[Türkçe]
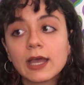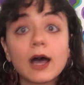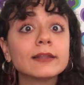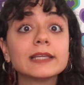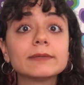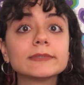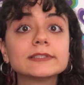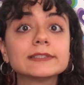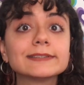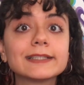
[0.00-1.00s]

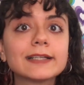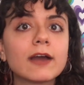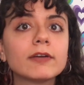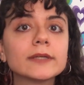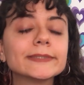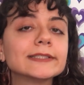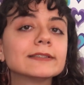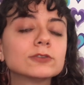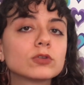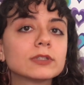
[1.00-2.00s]
Anlayamadığınız ya da
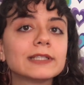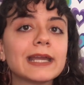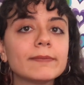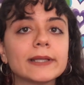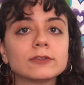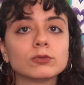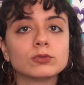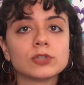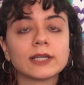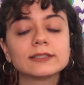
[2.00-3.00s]
kavrayamadığınız noktalar elbette
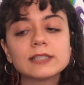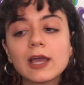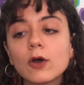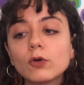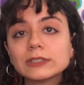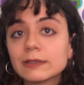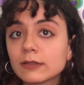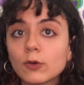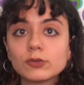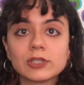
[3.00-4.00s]
olacaktır. O zaman
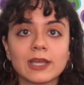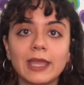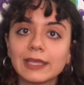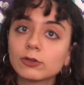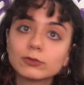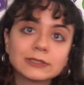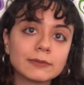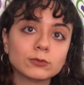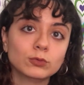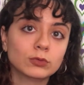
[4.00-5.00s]
hocaya ya da o
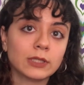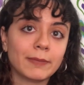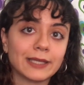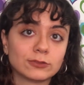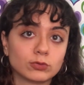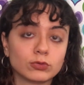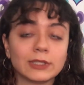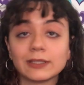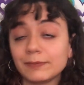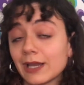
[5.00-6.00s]
zaman uygulamaya sorun
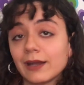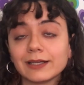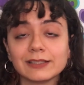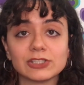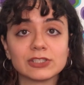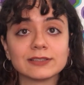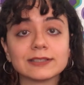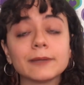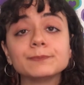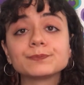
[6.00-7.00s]
ya da bir arkadaşınıza.